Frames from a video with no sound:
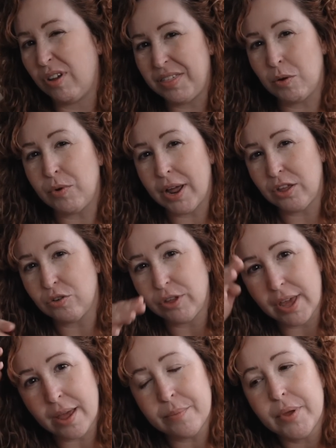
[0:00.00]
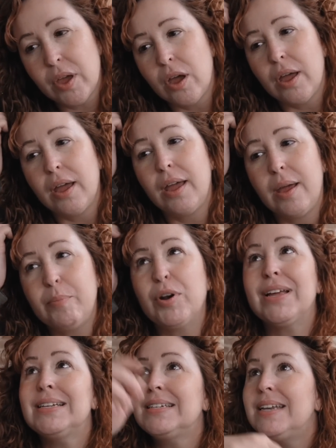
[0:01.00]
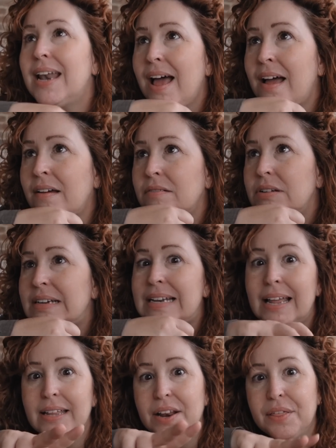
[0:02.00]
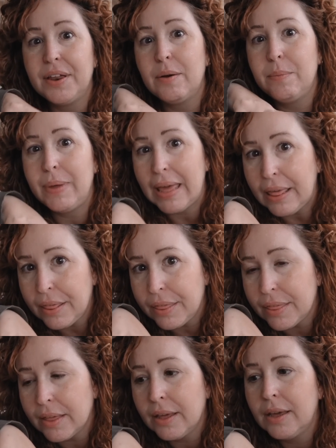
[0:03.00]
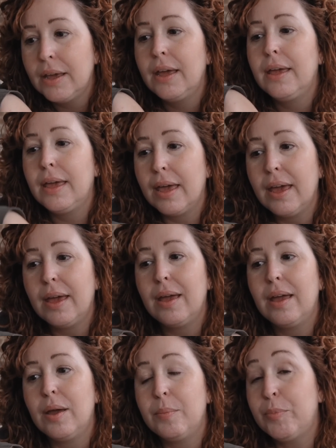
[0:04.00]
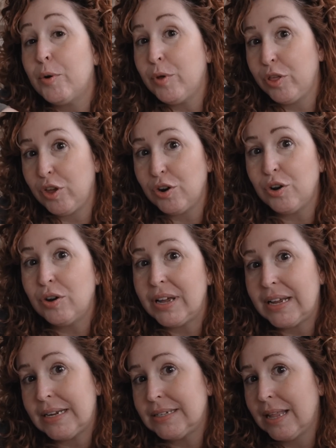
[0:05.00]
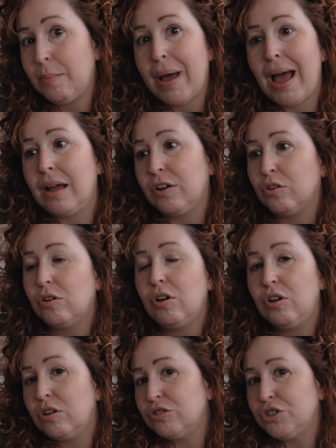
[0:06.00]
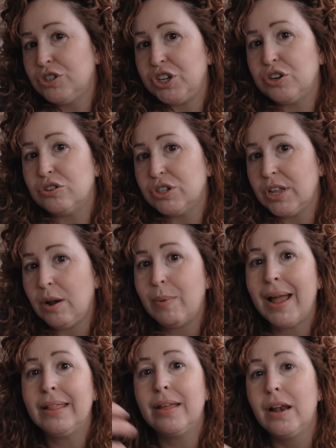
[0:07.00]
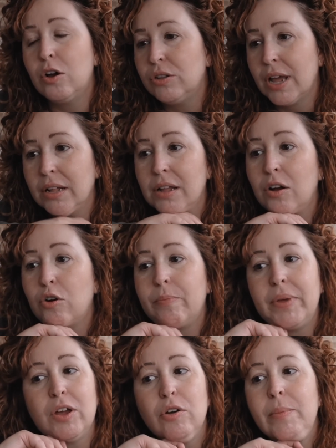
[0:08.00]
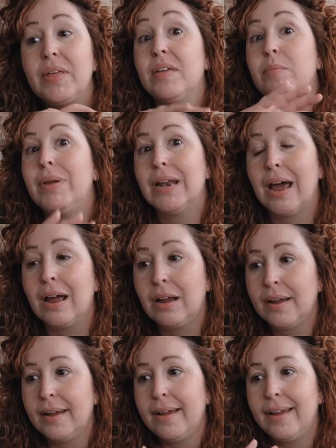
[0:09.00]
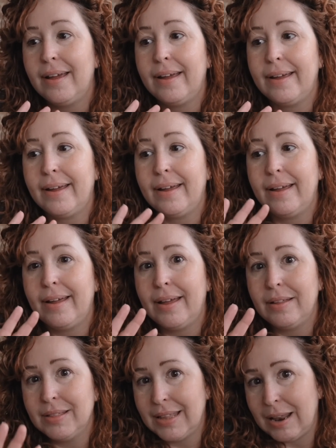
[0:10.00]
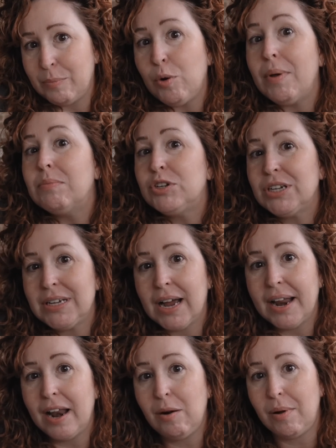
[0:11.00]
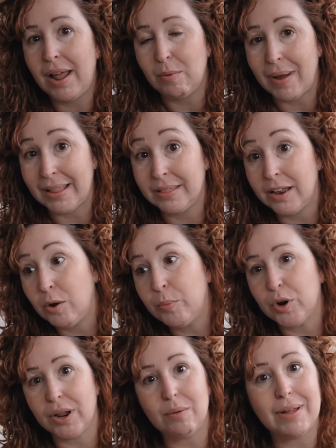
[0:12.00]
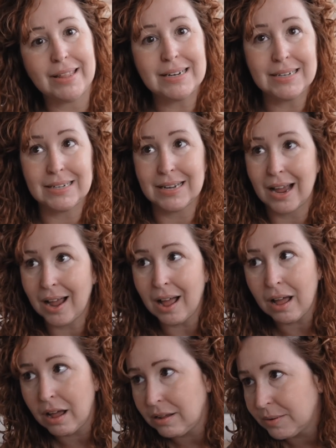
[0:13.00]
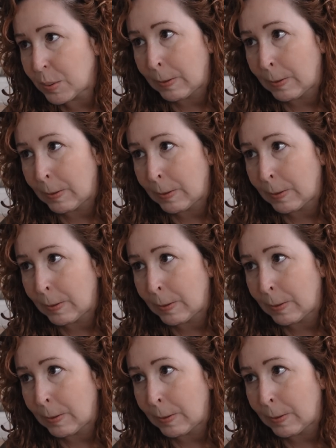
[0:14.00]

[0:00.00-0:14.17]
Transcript: hice un año ya, eh, porque es la, es la tercera vez que promociono este pack, ¿no? Los chicos del bundle contactan conmigo y me dicen, mira, eh, volvemos a sacar el bundle, porque el bundle se saca